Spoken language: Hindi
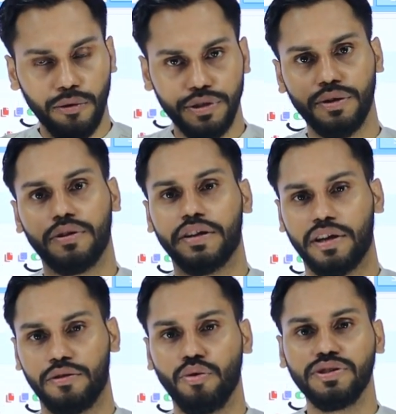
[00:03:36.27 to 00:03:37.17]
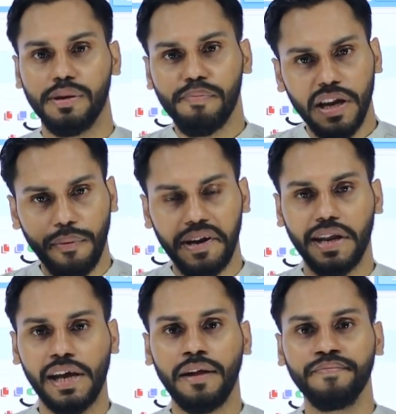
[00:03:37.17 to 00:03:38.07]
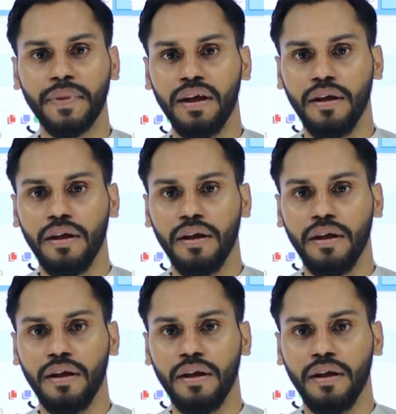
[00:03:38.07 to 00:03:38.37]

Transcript: क्लोजिंग होना चाहिए दो सिंपल क्राइटेरिया है